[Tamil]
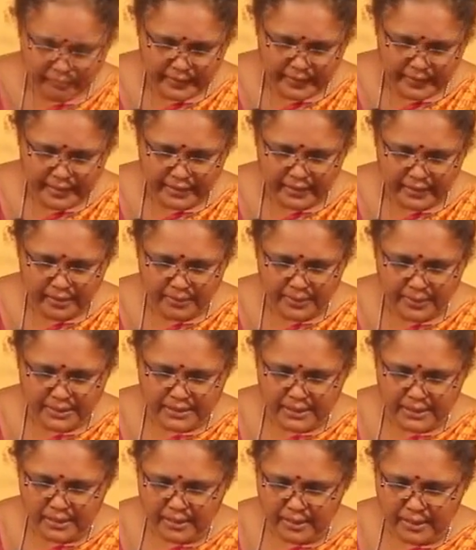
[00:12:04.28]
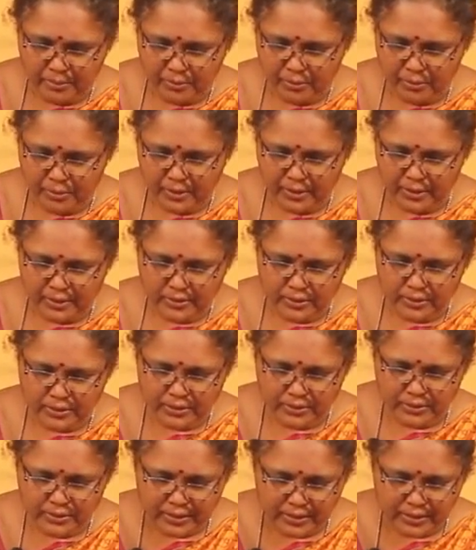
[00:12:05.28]
எதுக்கு மிக்சியில் நான் போடுறேன்னு
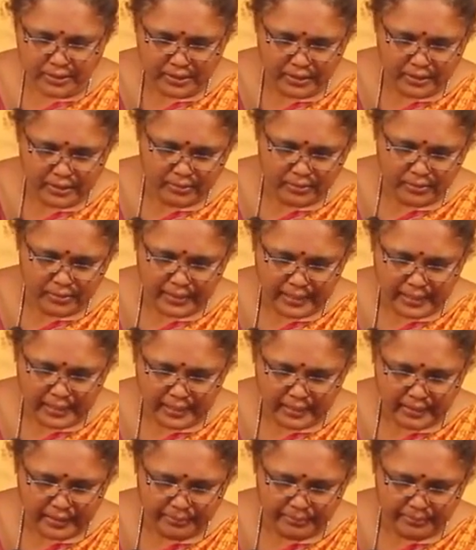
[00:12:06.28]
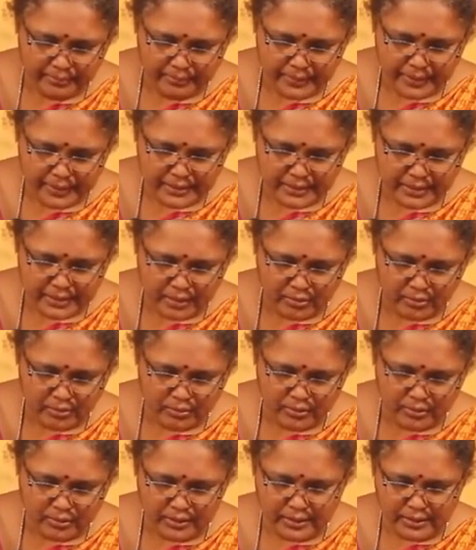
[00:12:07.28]
சொல்லி சொன்னேன்னா கொஞ்சம் நல்லா மிக்ஸ்
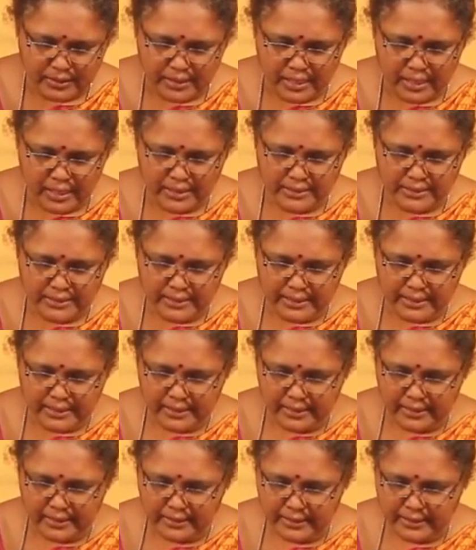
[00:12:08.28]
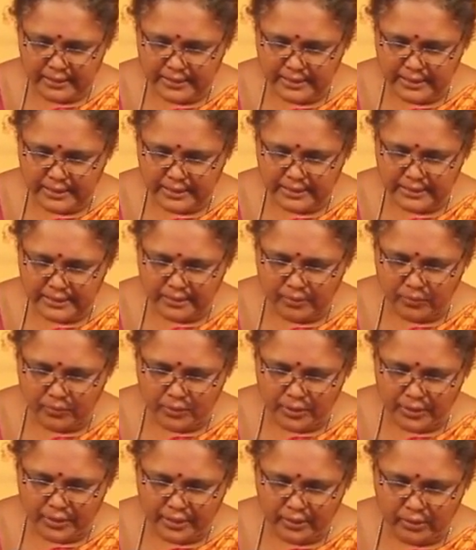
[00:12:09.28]
ஆகும் இந்த நாட்டு சர்க்கரையில் இருக்கிற சின்ன சின்ன
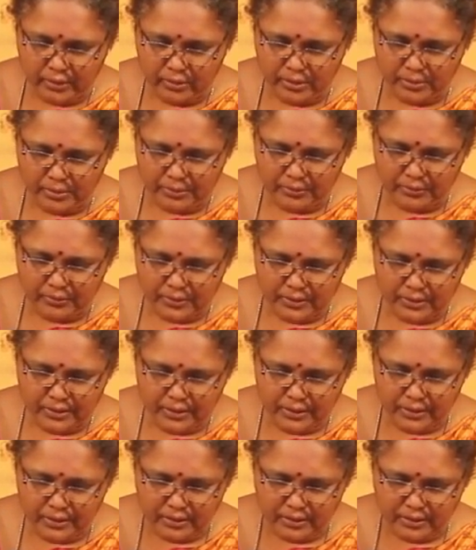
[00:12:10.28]
உருண்டைகளும் நம்மளுக்கு வந்து